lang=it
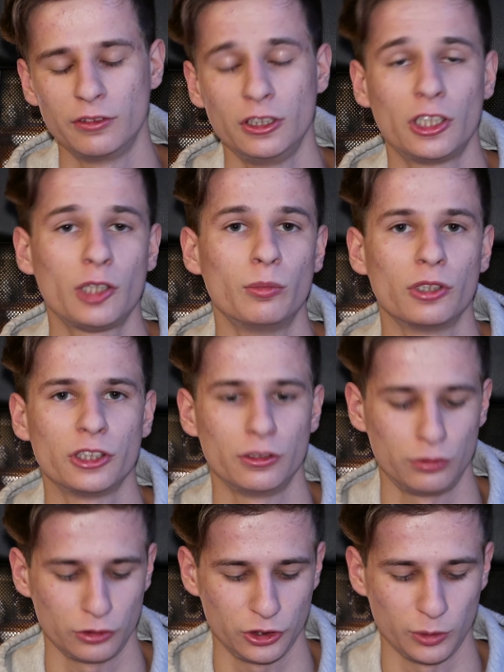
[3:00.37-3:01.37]
venne, rimossa
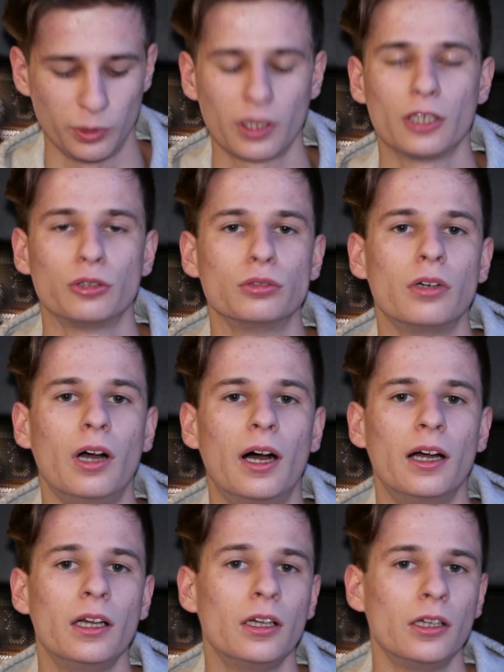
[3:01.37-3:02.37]
forse per la sua